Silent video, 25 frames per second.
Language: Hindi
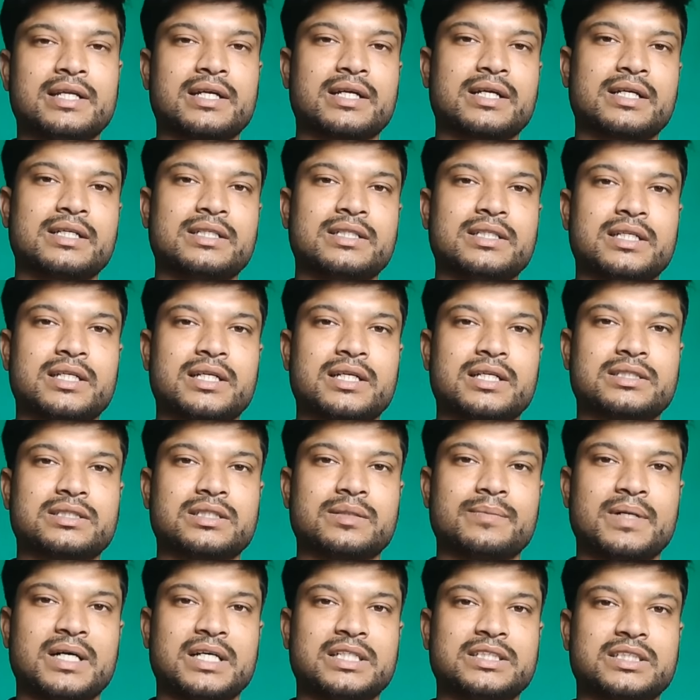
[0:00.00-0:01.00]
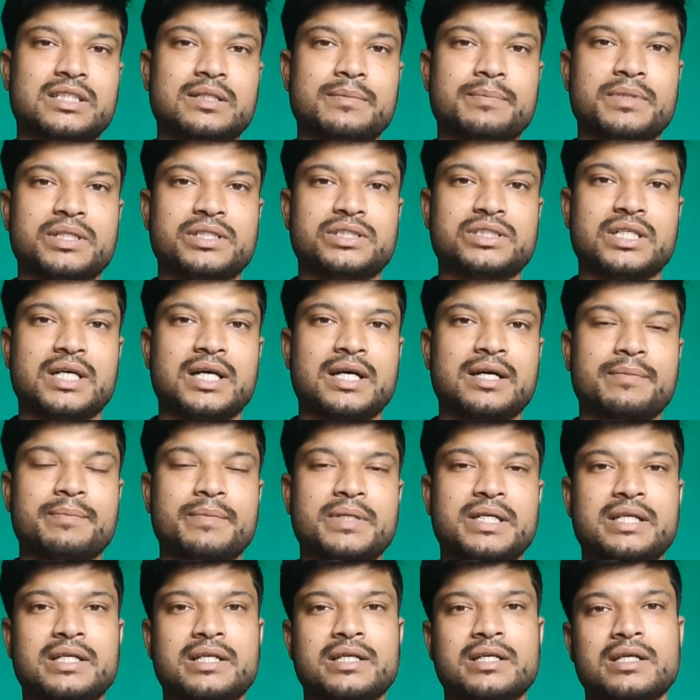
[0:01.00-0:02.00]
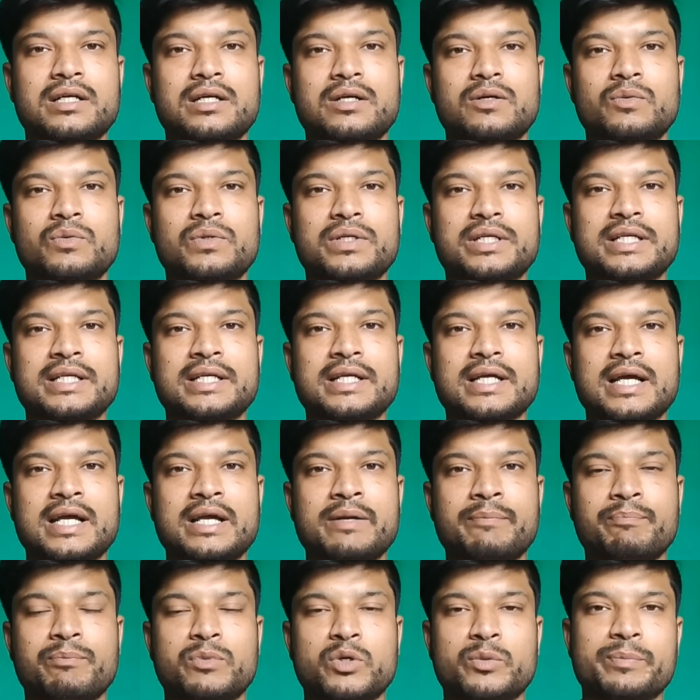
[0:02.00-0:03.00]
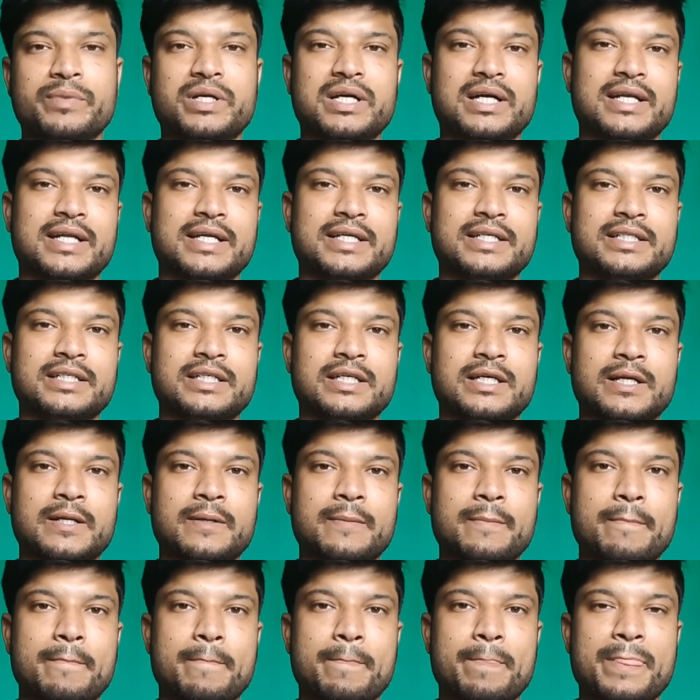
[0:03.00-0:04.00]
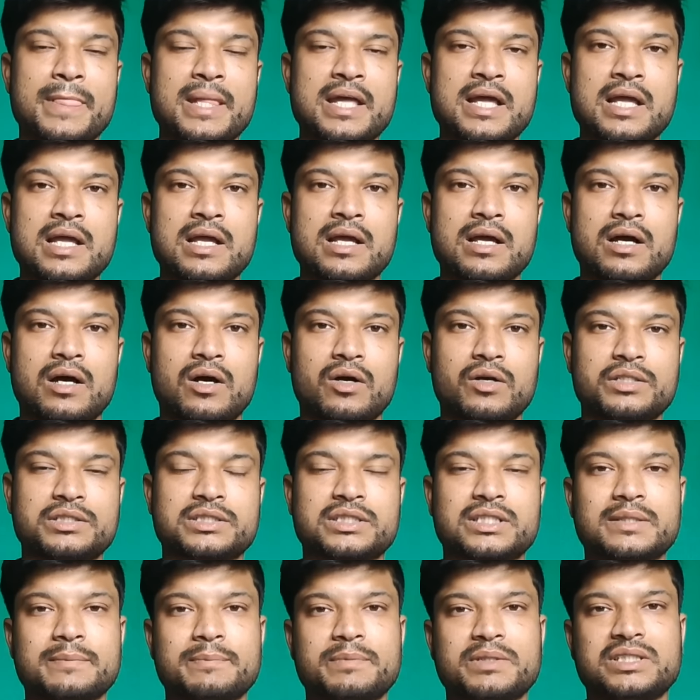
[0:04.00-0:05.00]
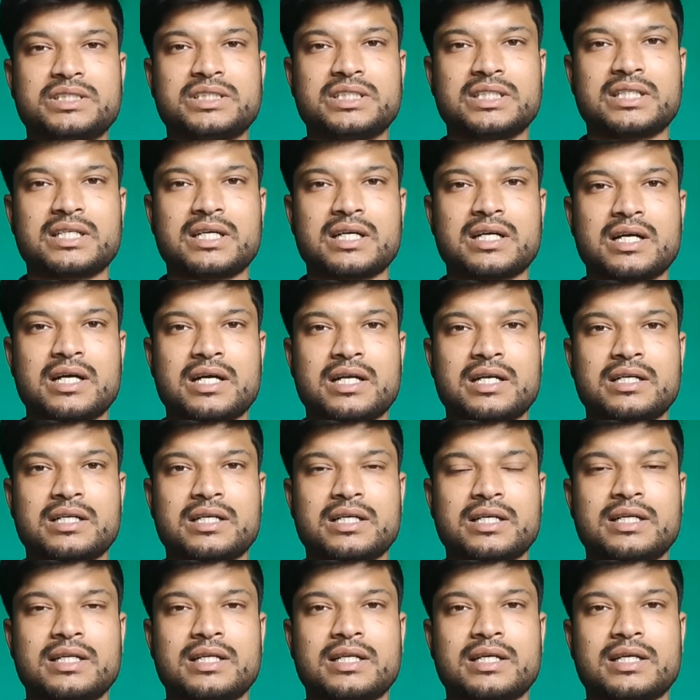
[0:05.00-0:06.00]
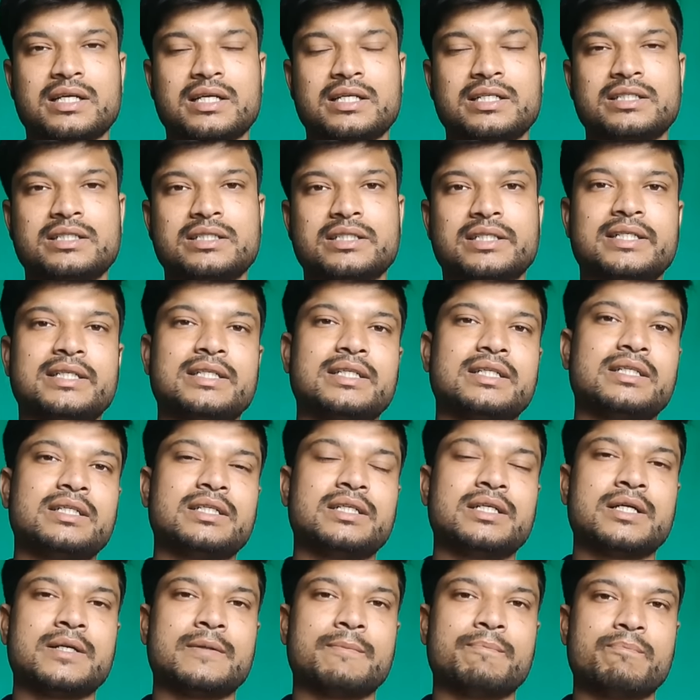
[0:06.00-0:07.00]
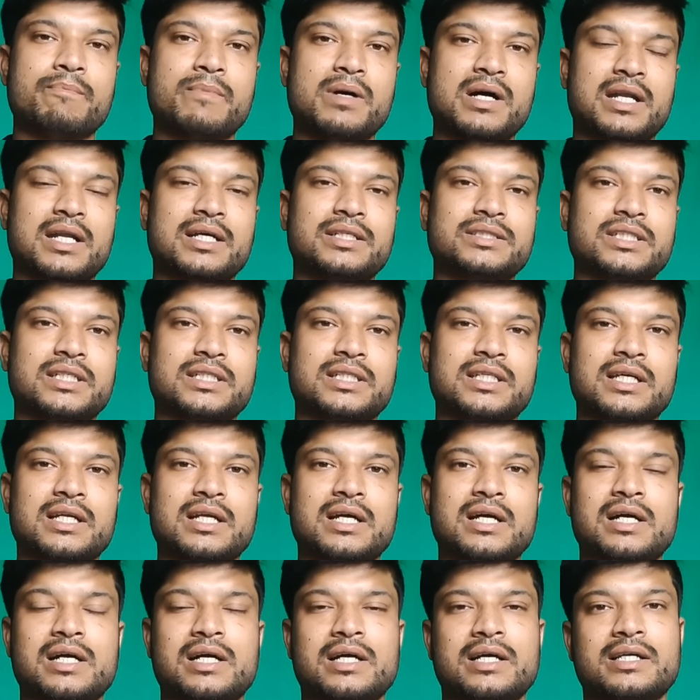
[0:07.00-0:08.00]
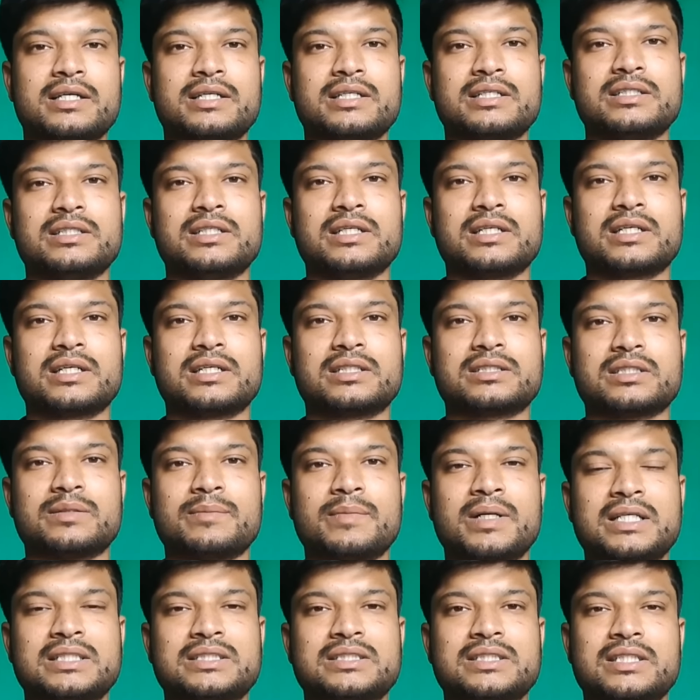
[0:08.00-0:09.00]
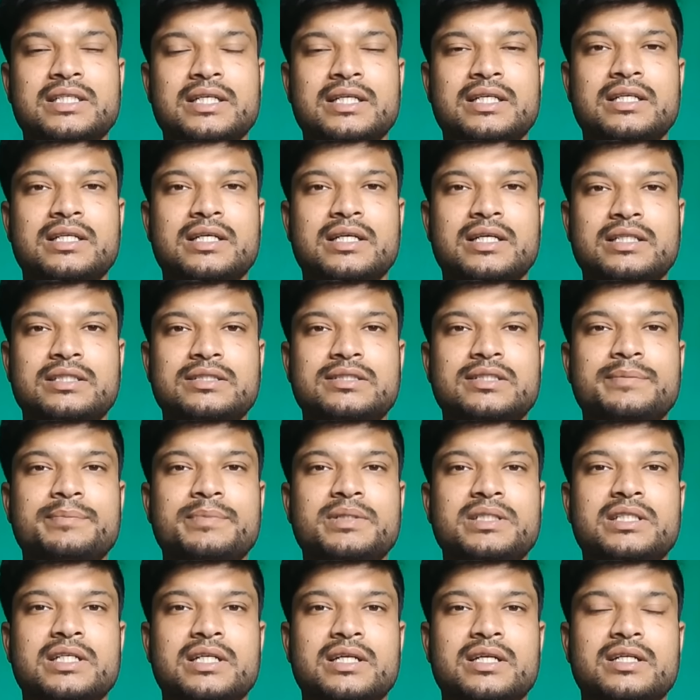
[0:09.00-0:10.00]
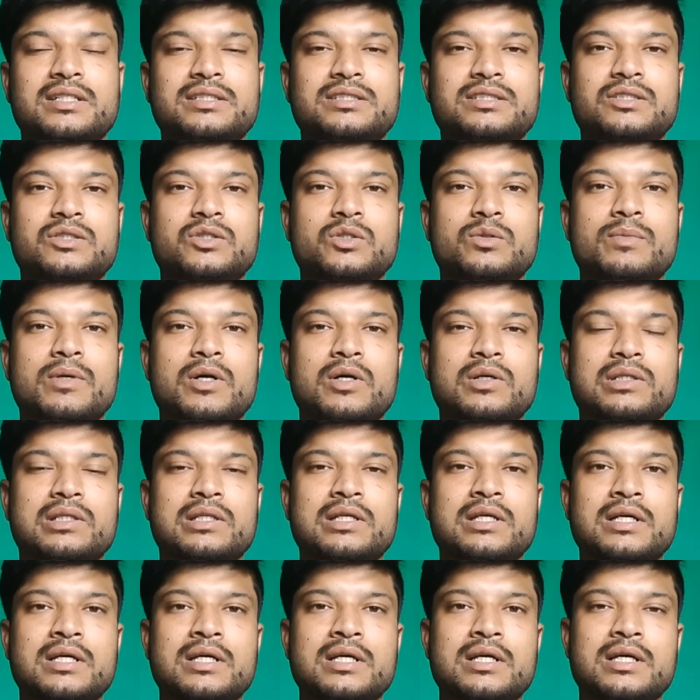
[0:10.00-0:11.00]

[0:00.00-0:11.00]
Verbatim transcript: कहीं ना कहीं धनगर समाज के प्रचार में उनकी अहम भूमिका रही है और इसके पीछे का कारण कहीं ना कहीं यही माना जाता रहा है कि धनगर समाज से कहीं ना कहीं जेपी धनगर जी को बहुत